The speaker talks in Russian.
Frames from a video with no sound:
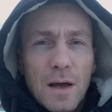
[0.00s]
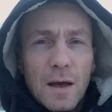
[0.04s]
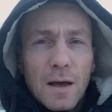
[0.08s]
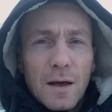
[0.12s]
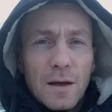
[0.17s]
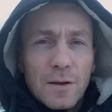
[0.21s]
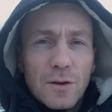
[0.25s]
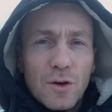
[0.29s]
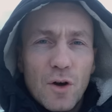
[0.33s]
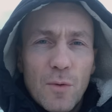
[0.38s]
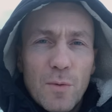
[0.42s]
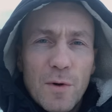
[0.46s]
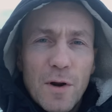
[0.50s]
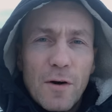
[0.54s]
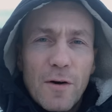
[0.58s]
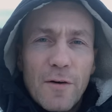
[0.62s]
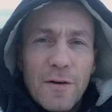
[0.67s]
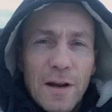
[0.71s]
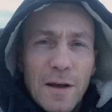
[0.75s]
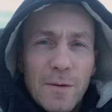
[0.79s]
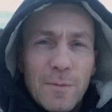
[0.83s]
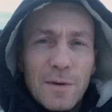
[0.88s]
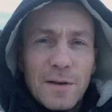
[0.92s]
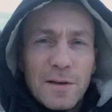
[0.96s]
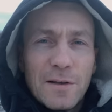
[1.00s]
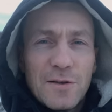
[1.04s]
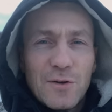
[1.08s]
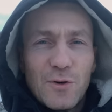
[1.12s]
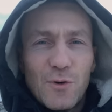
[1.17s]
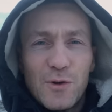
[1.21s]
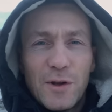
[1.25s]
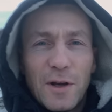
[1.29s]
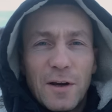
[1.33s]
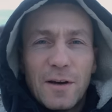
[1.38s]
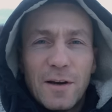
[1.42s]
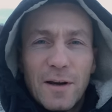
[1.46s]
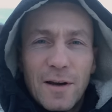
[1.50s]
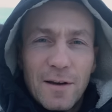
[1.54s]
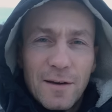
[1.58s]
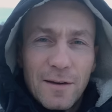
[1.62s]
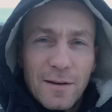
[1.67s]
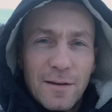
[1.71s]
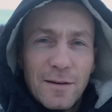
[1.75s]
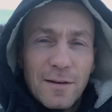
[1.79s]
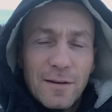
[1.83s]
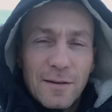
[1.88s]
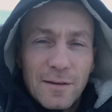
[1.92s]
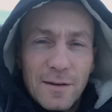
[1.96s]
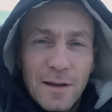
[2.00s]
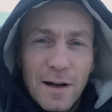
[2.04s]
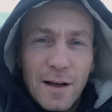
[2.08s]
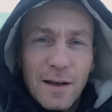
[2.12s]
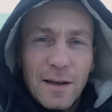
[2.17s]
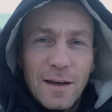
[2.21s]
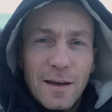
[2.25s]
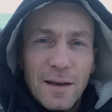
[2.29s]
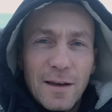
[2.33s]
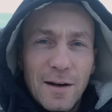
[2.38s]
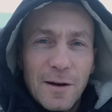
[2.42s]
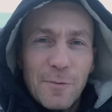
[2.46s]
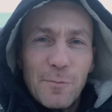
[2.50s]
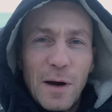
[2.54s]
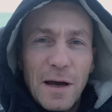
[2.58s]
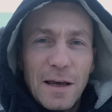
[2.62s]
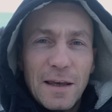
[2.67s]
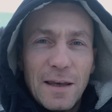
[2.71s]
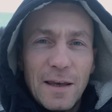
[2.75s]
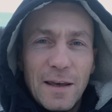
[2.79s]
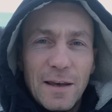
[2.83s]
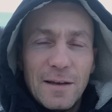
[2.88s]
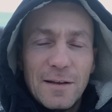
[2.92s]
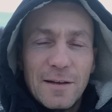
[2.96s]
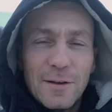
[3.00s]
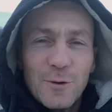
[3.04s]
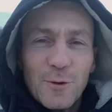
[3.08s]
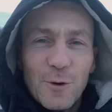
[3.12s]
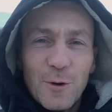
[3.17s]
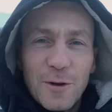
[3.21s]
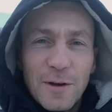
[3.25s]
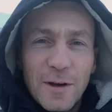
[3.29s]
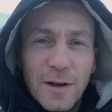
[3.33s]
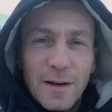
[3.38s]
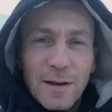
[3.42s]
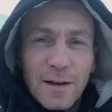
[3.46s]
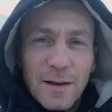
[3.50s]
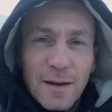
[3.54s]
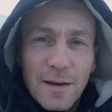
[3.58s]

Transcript: Доброго времени суток, дорогие рыбаки и не только.